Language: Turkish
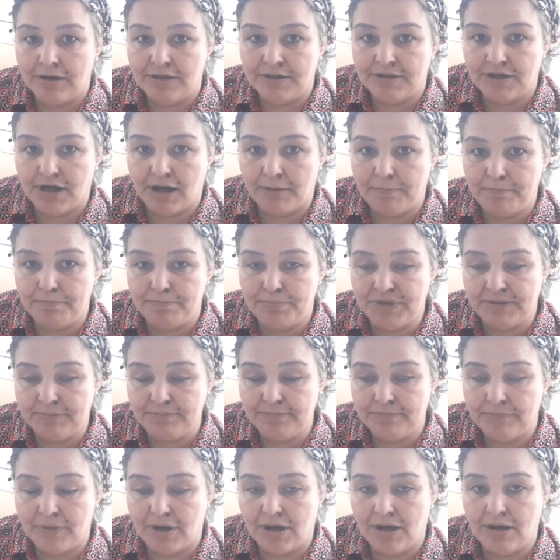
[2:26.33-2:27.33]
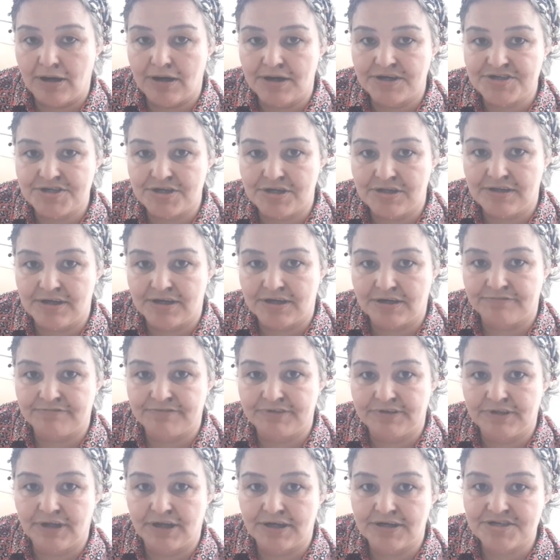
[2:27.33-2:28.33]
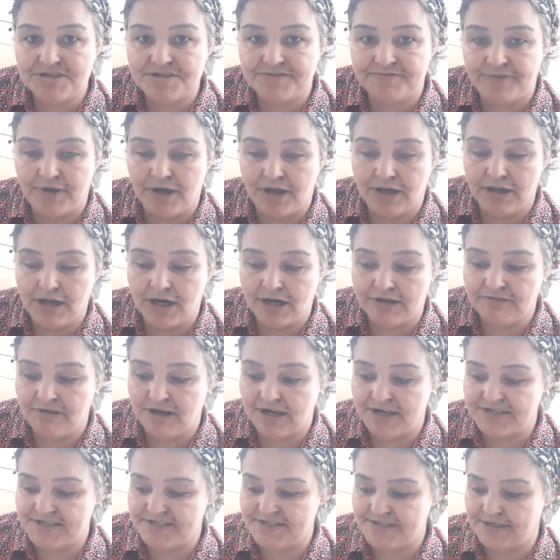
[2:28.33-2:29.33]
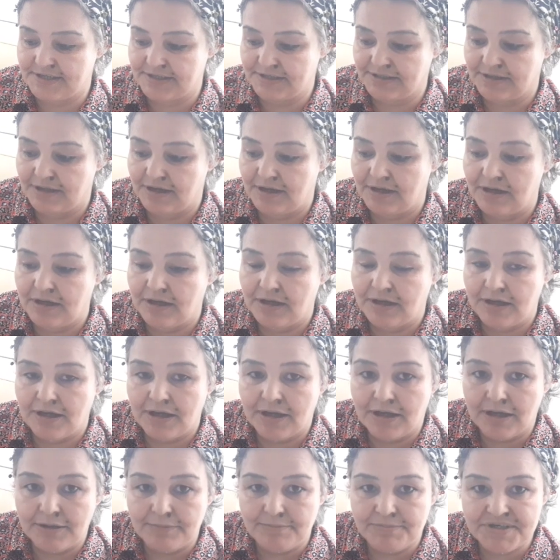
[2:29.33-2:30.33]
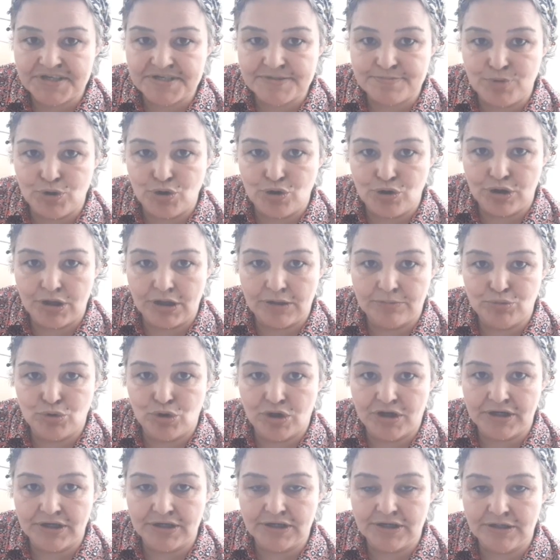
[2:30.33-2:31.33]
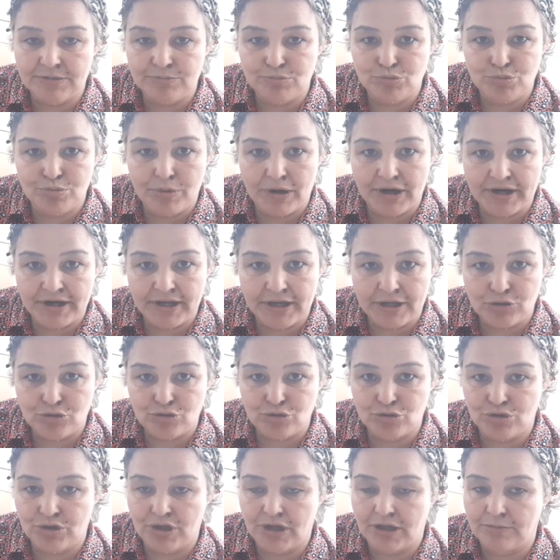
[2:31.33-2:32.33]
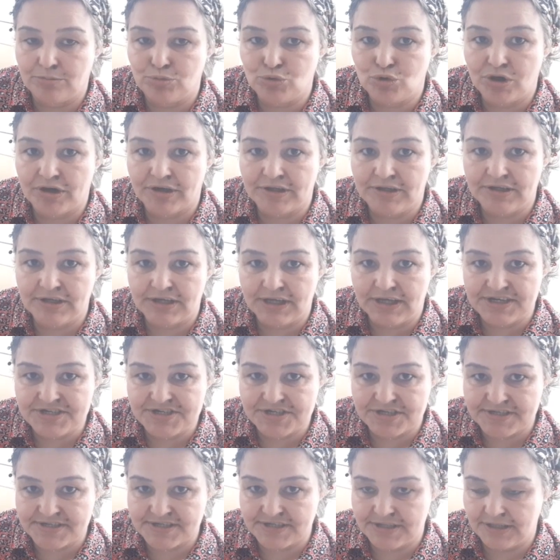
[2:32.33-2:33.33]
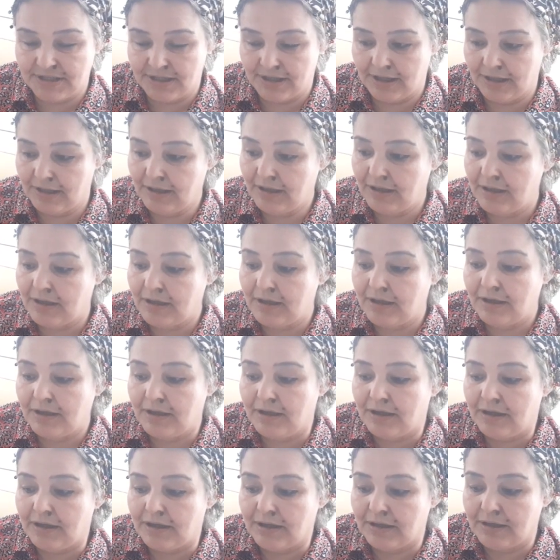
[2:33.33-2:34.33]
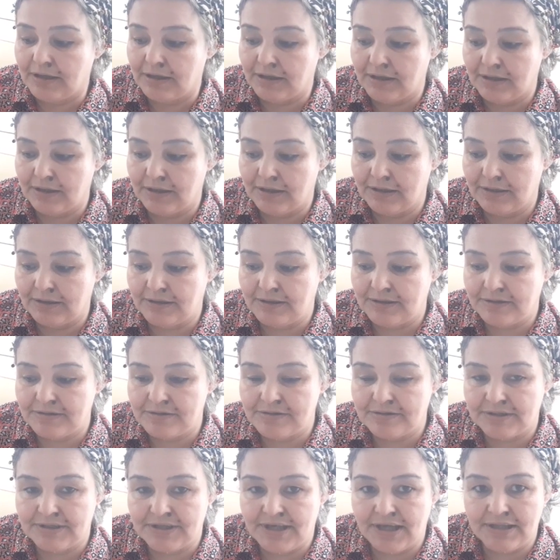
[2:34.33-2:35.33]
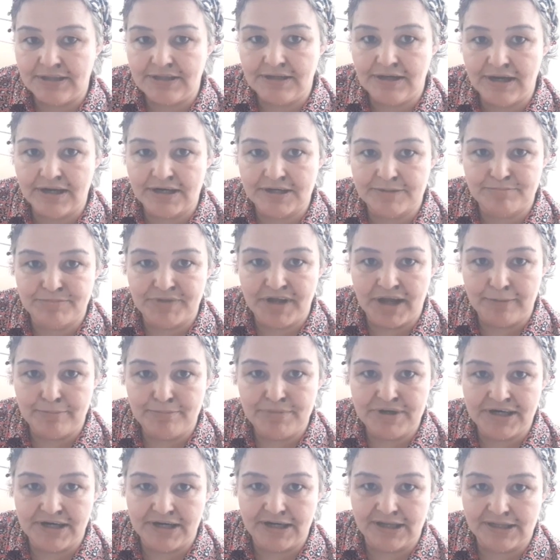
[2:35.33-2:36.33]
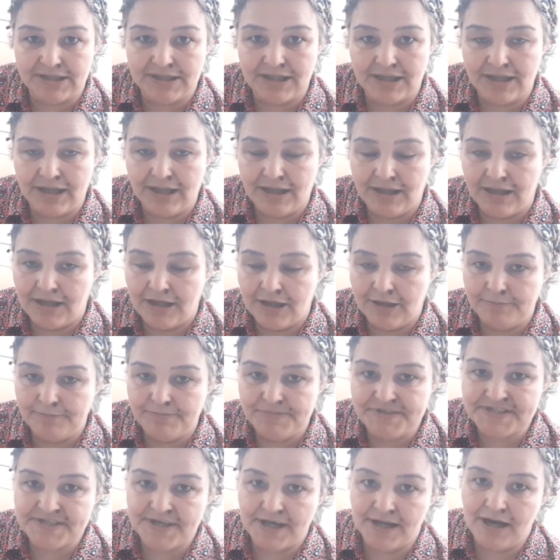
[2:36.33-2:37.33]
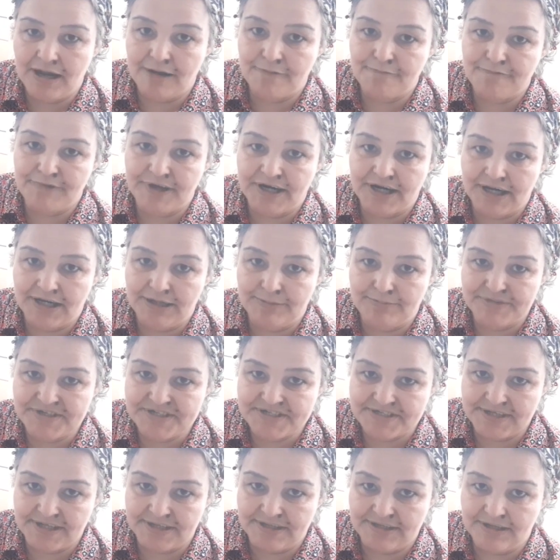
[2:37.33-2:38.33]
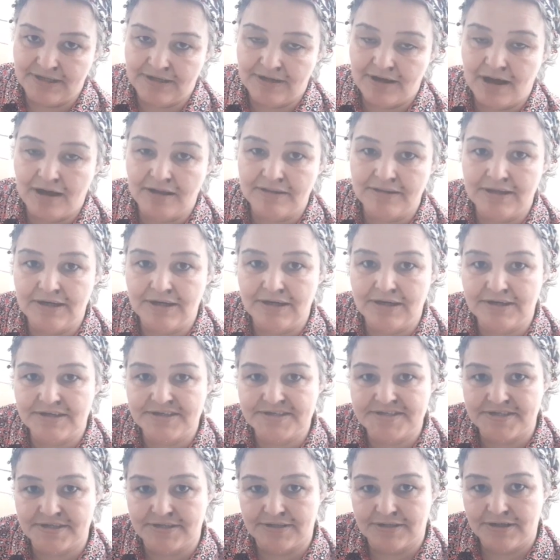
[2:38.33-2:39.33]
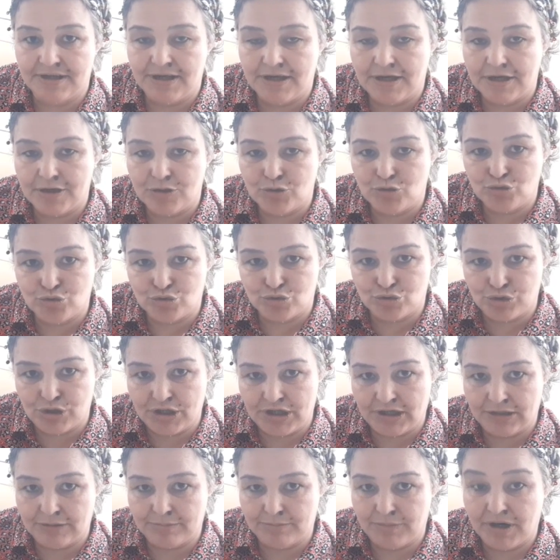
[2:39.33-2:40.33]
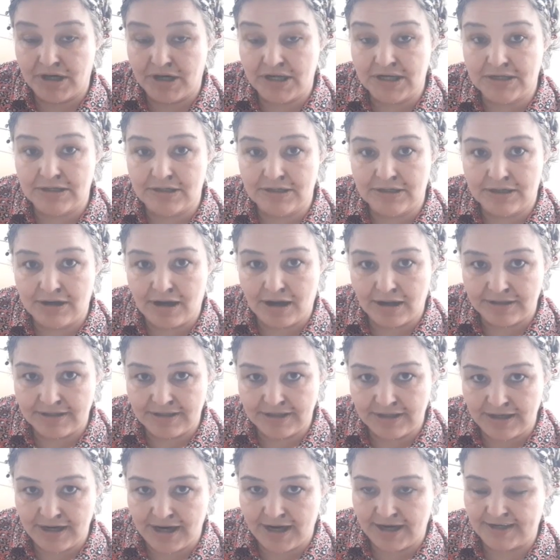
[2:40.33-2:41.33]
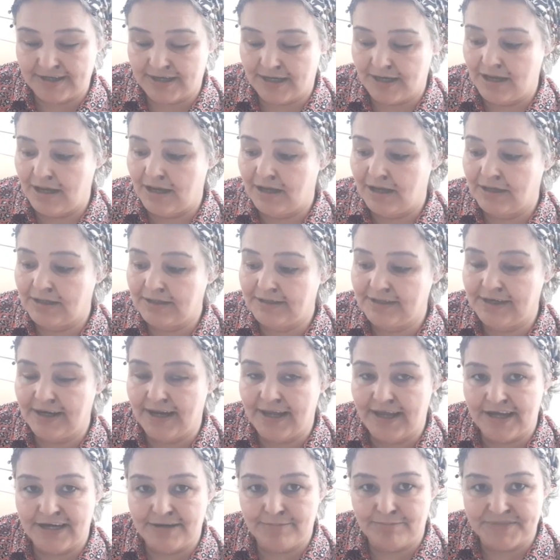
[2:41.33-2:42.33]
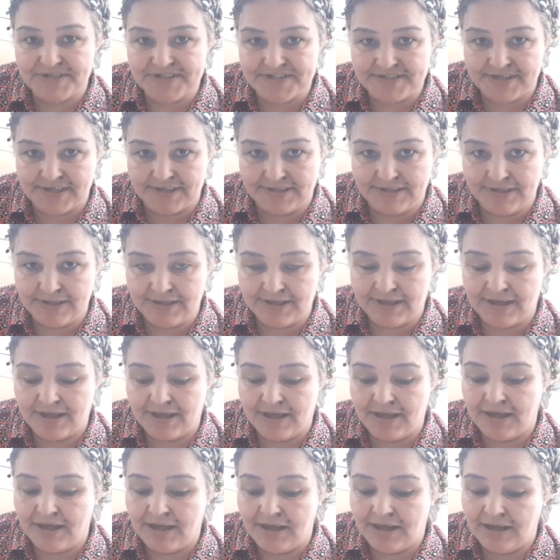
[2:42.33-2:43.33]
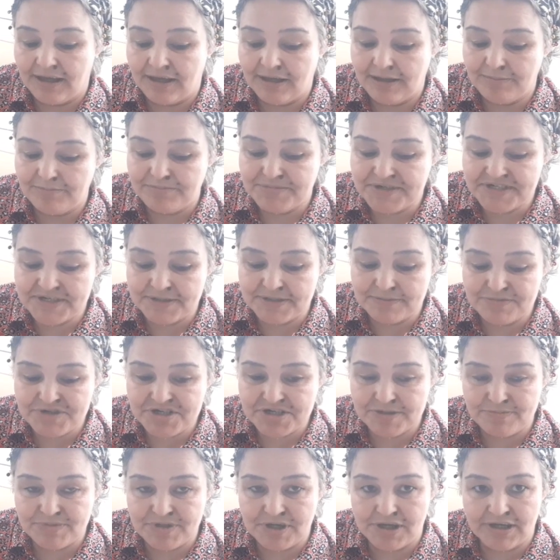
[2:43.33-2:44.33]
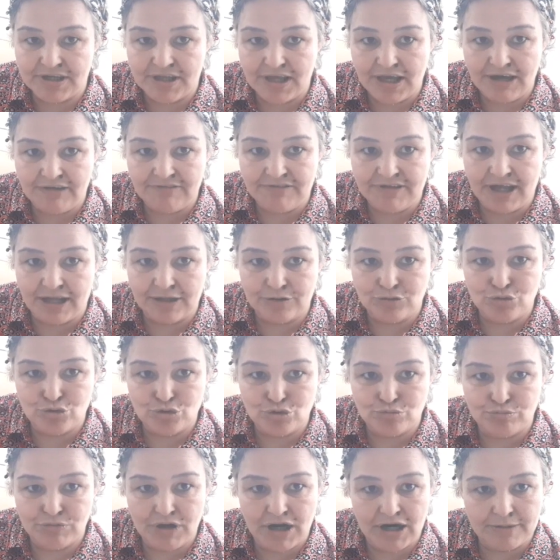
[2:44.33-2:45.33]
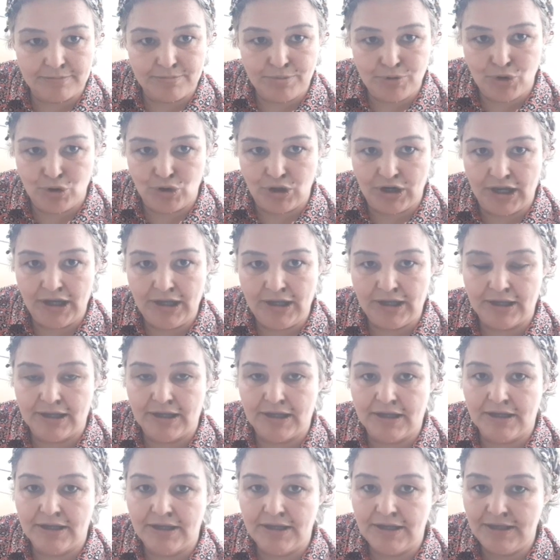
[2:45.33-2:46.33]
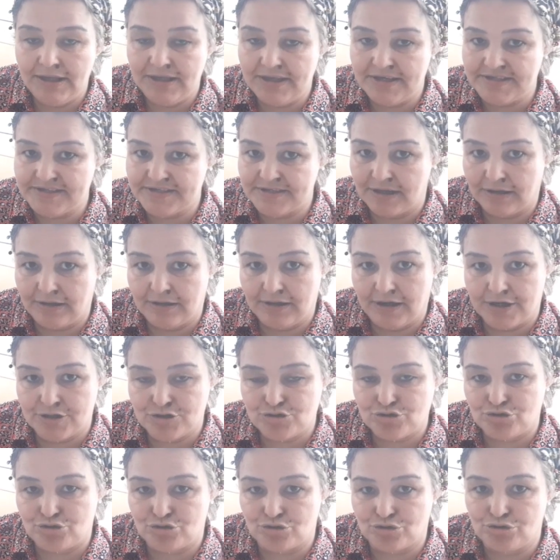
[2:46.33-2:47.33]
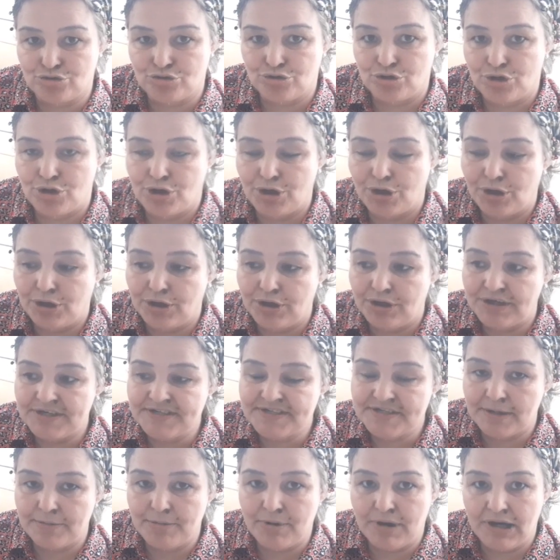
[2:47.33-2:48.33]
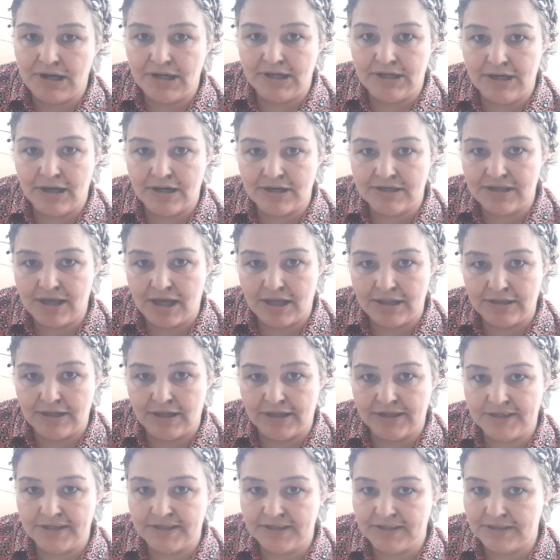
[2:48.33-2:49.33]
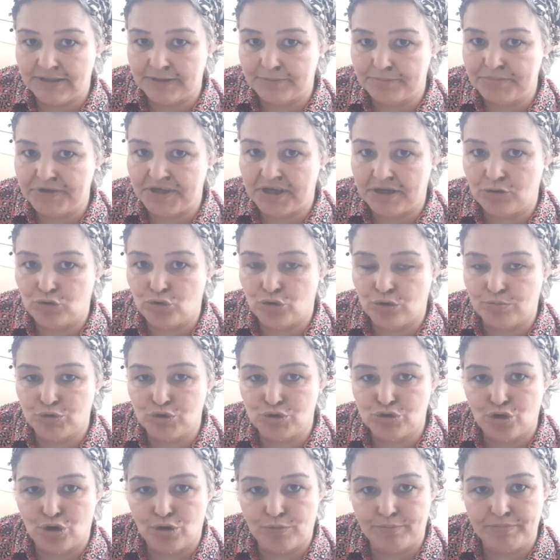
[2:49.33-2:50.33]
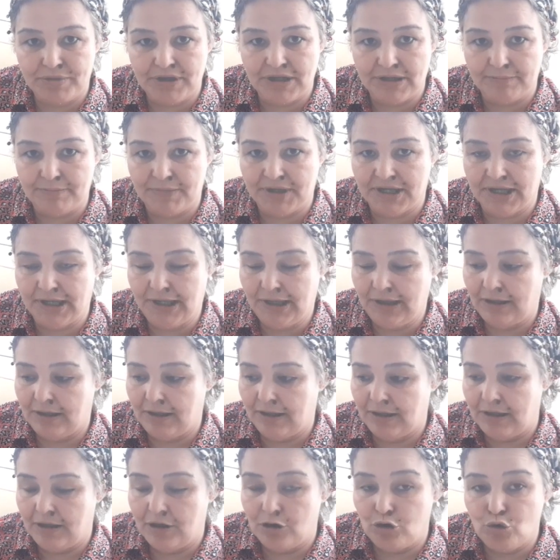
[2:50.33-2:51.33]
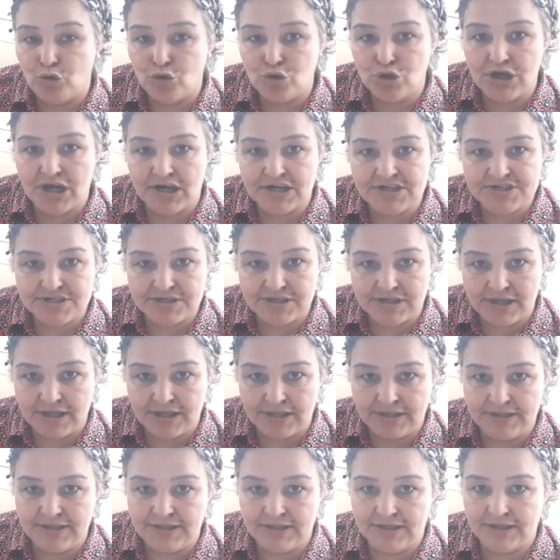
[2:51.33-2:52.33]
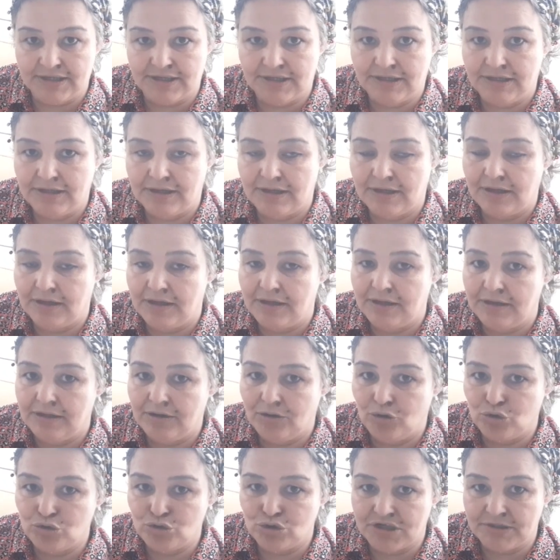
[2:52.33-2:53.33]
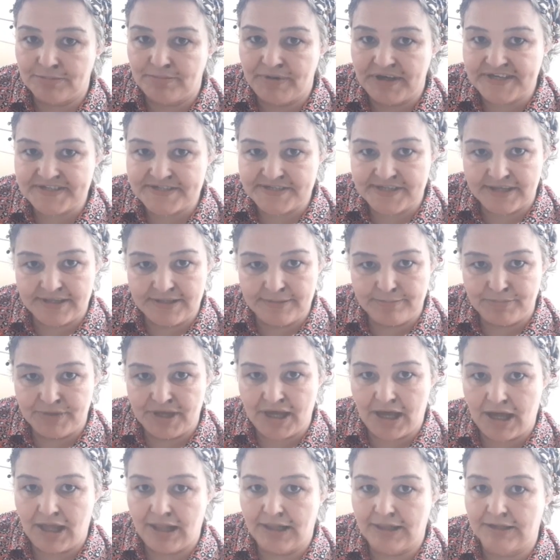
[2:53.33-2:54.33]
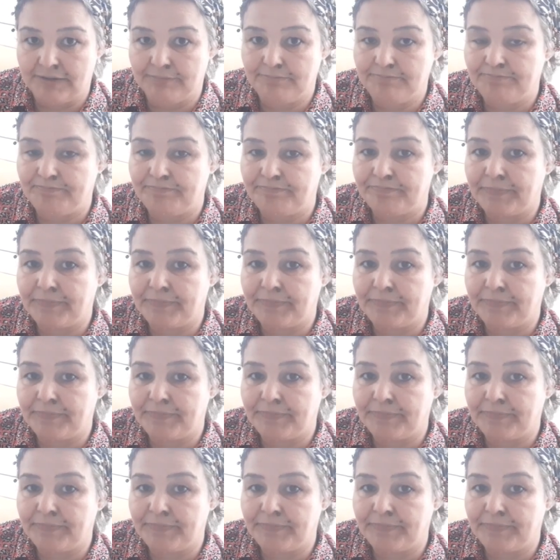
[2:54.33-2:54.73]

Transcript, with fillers: Rabbim acil tarafından şifalar versin. Biz böyle bu hayırlı mübarek günde, bu Kadir gecesinde e, kedilerimden birlikte bir selam verelim istedik. Kandilinizi kutlayalım, hayırlı kandiller dileyelim istedik. Bizim şimdilik evden durumlar böyle. İyiyiz Allah'a şükür. Sabahleyin erkenden gittim kekomu, tombimi, o yaşlı kediyi, onları besledim geldim.